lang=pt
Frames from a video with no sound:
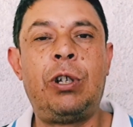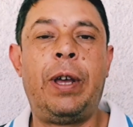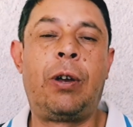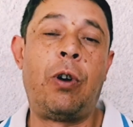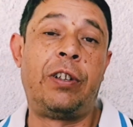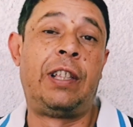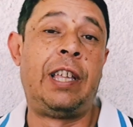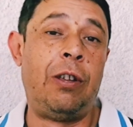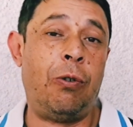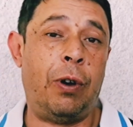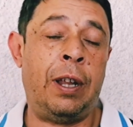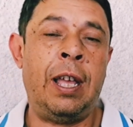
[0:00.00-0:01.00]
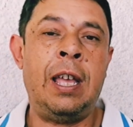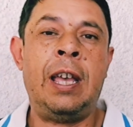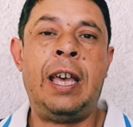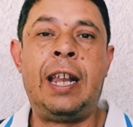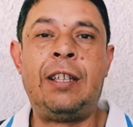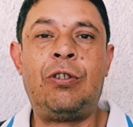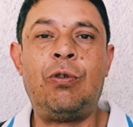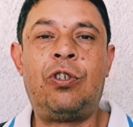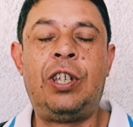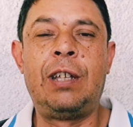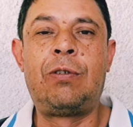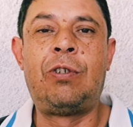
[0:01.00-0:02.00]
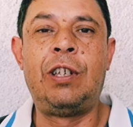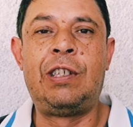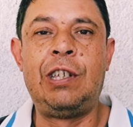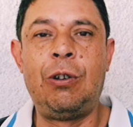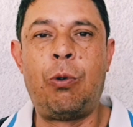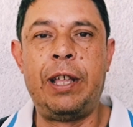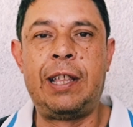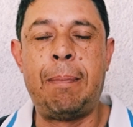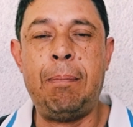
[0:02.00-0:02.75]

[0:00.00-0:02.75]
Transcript: Né? O recorde anterior era de 250